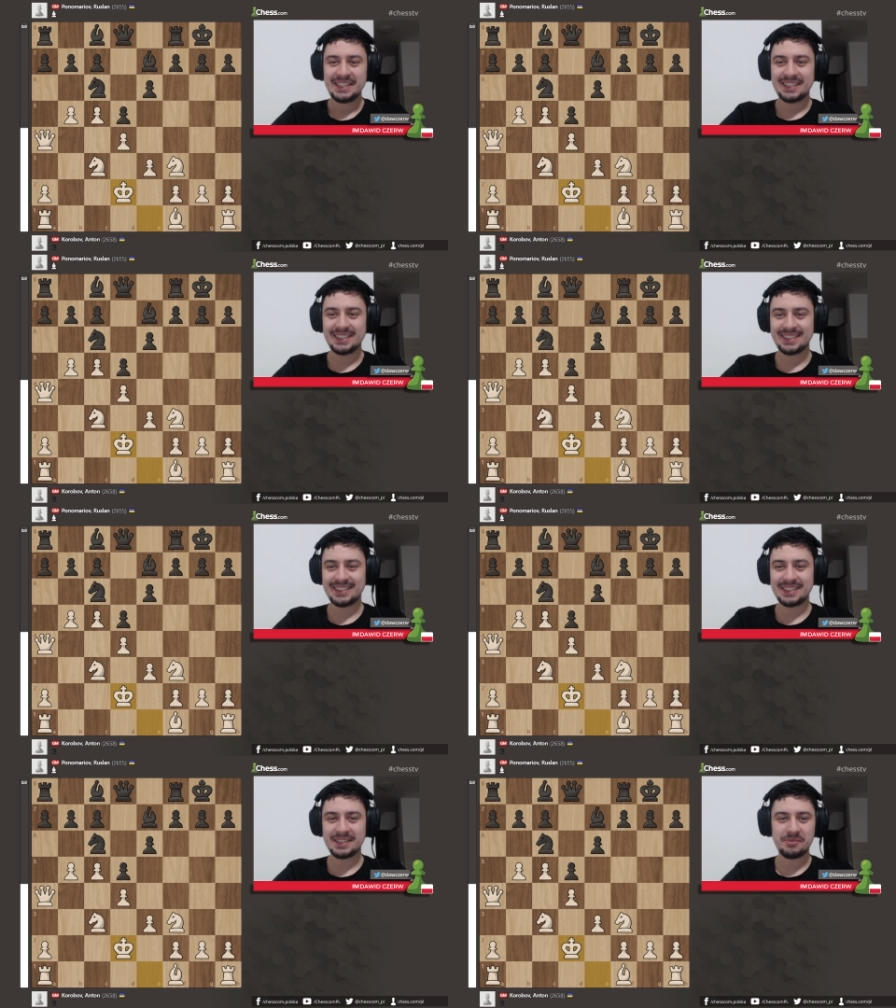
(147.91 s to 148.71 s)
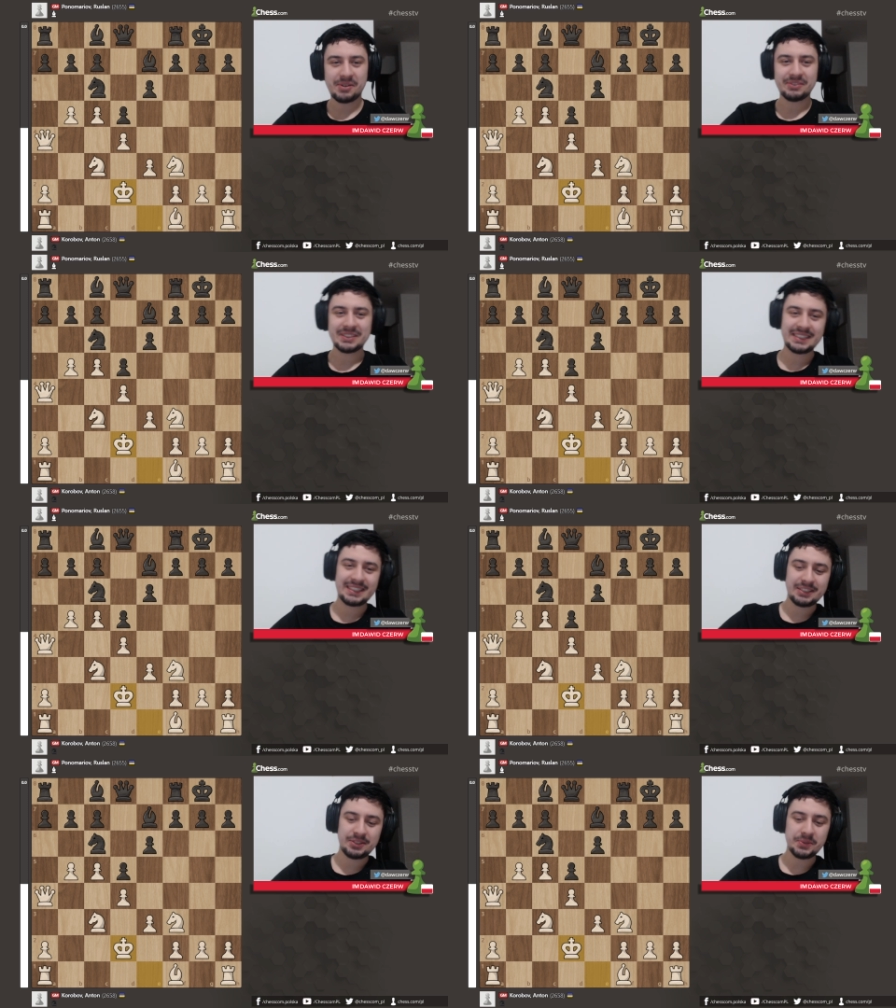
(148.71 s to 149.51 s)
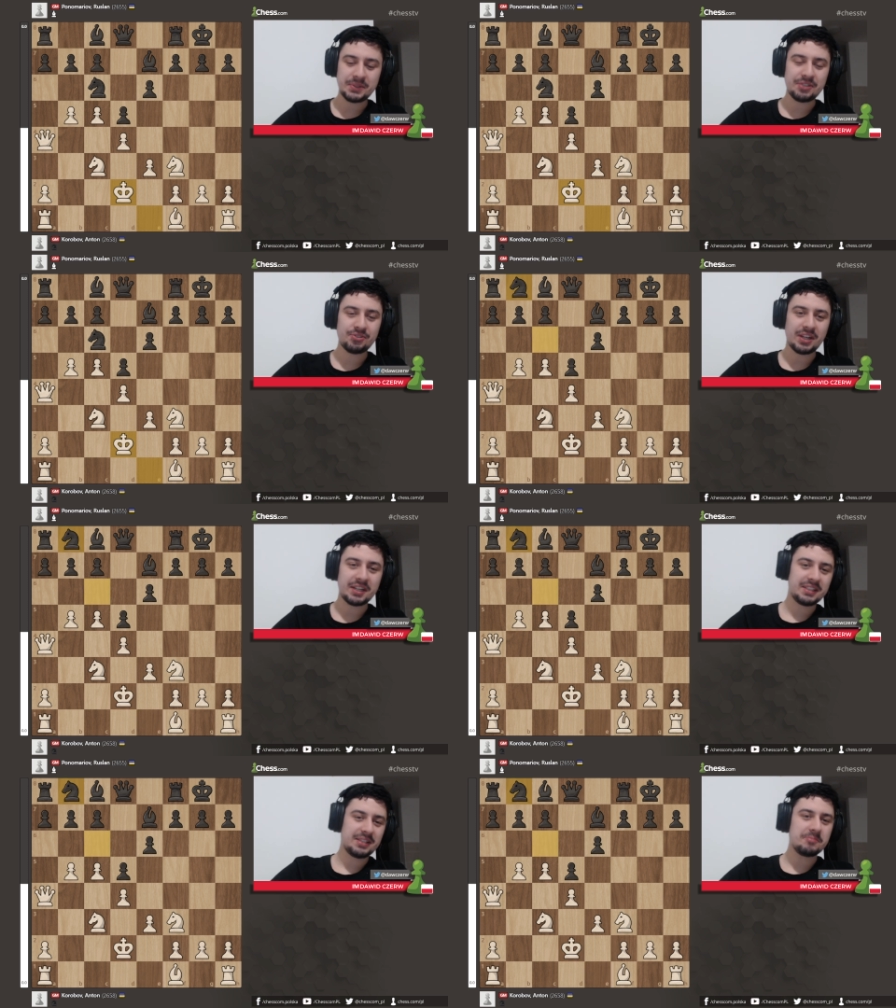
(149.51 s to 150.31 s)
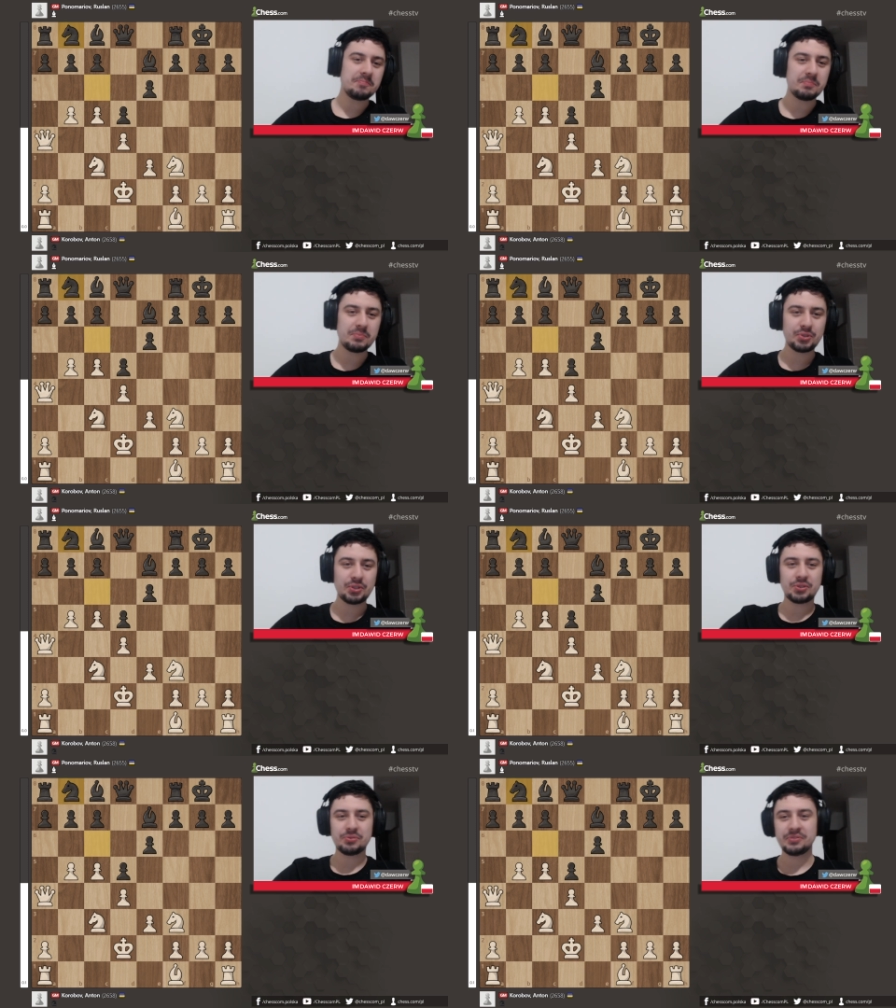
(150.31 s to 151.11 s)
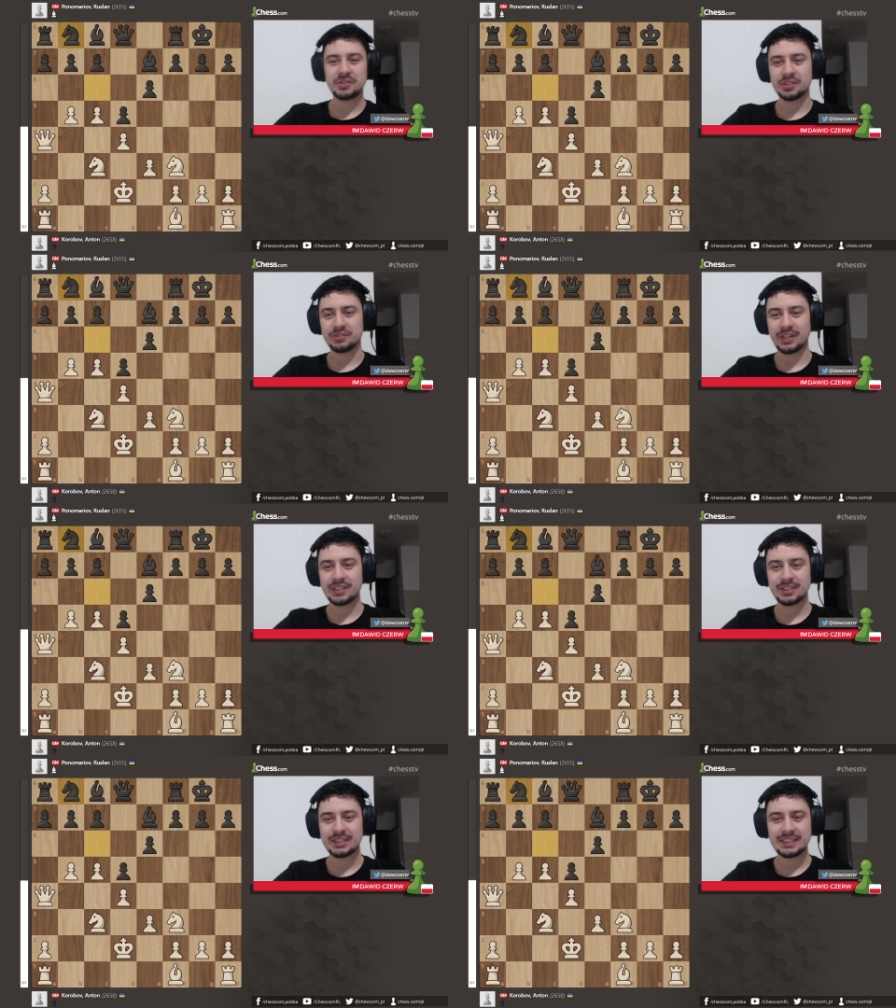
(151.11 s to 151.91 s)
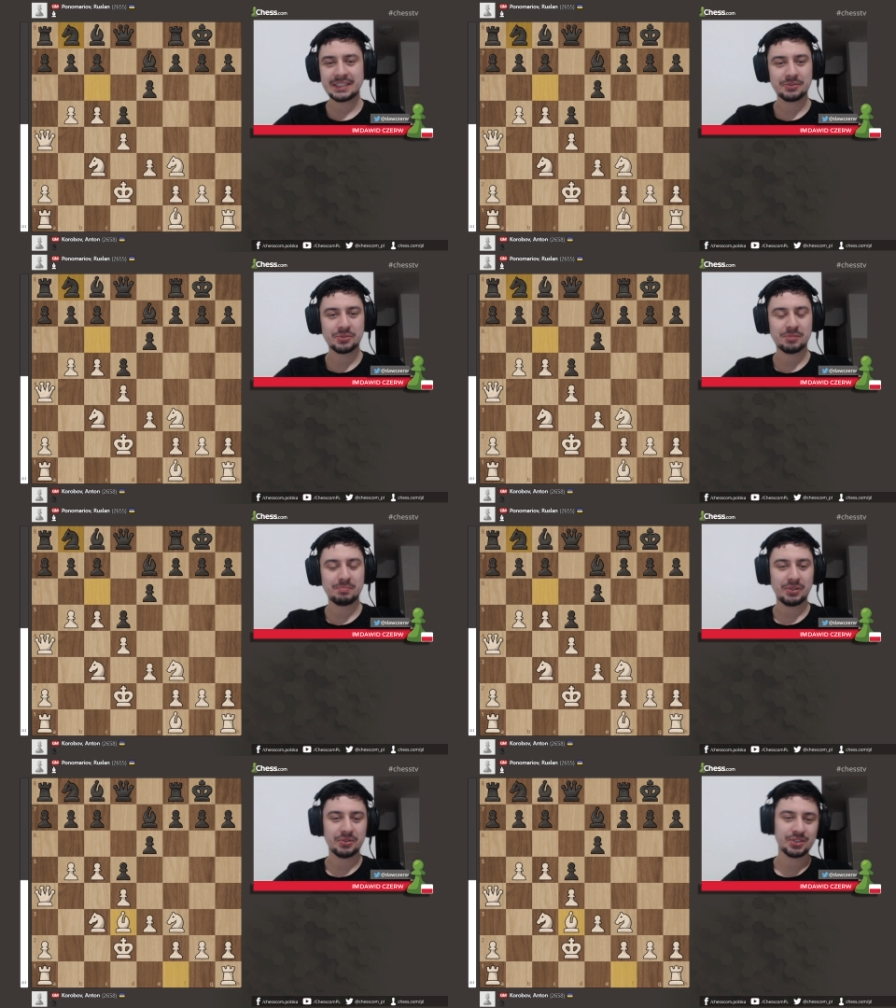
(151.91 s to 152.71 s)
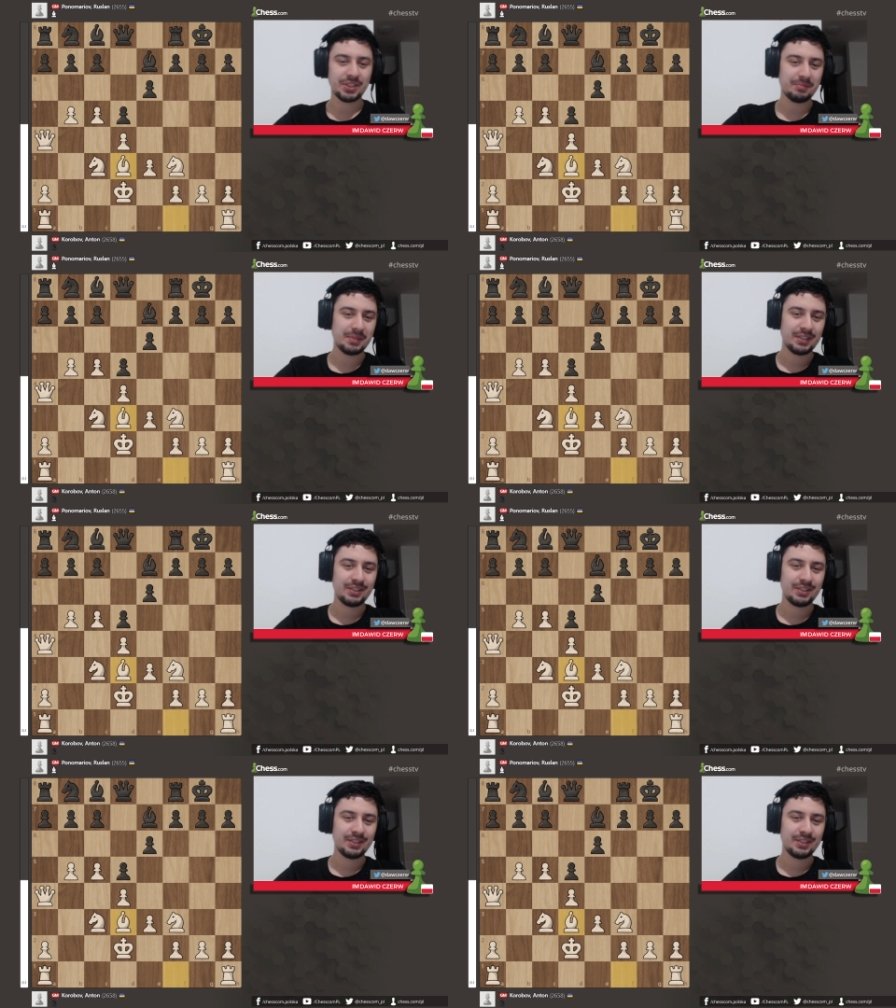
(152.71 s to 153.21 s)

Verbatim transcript: E, no dobra, więc tutaj czarny musi się wycofać Skoczek B8,